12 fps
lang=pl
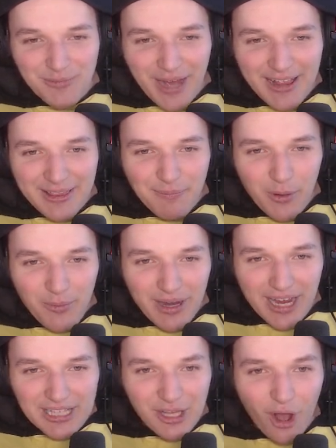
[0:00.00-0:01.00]
ale był
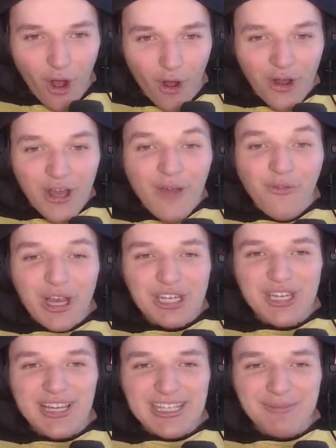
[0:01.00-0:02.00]
magazyn, o,
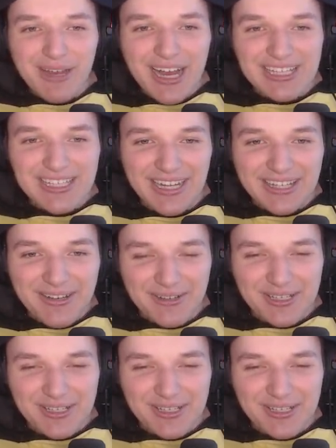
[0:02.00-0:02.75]
właśnie, jest magazyn, dlatego to